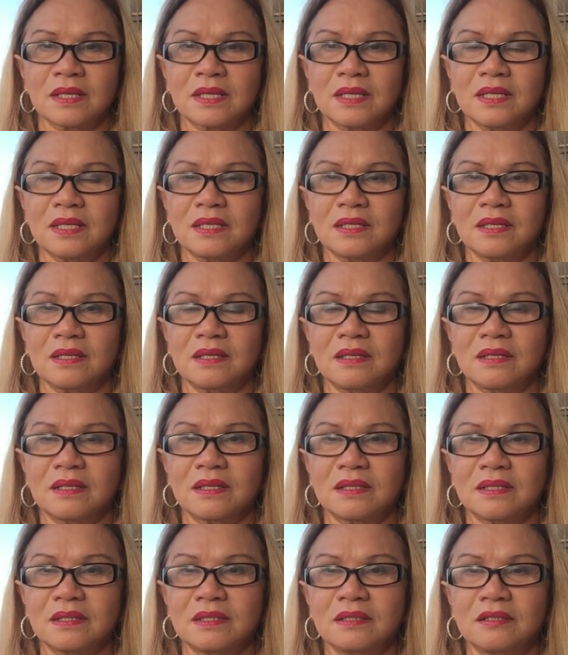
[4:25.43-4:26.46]
cái
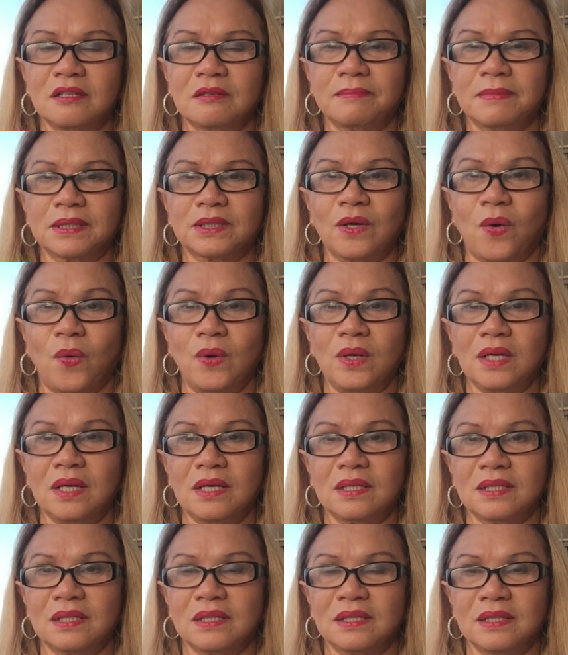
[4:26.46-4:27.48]
giường mà thổi
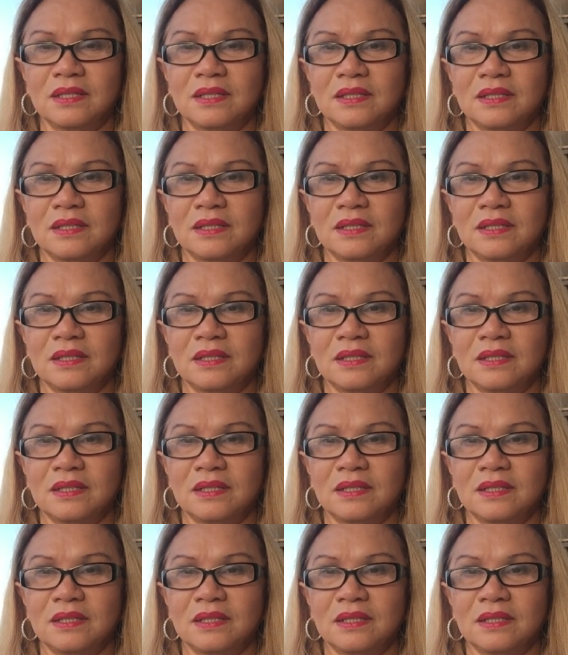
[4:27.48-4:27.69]
lên á